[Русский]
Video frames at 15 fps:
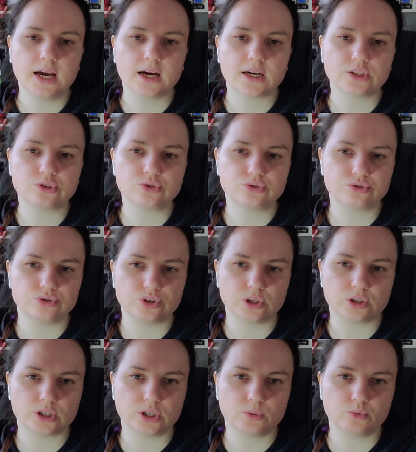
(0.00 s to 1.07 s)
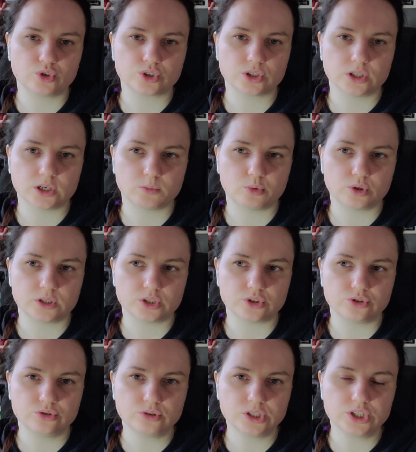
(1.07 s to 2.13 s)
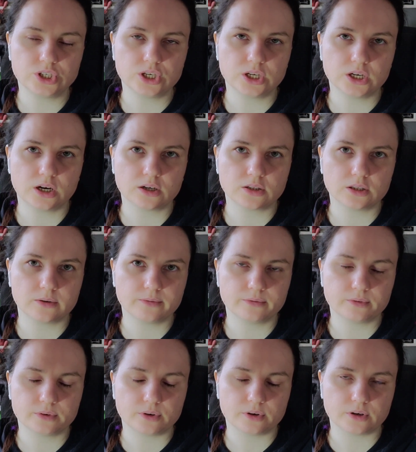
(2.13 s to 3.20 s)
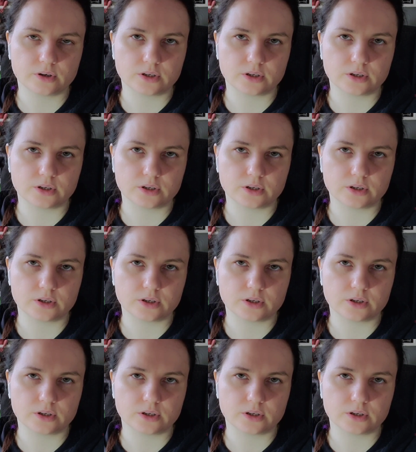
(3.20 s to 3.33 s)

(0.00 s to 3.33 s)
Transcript: Хочу еще не, немножко доработать щечки, как там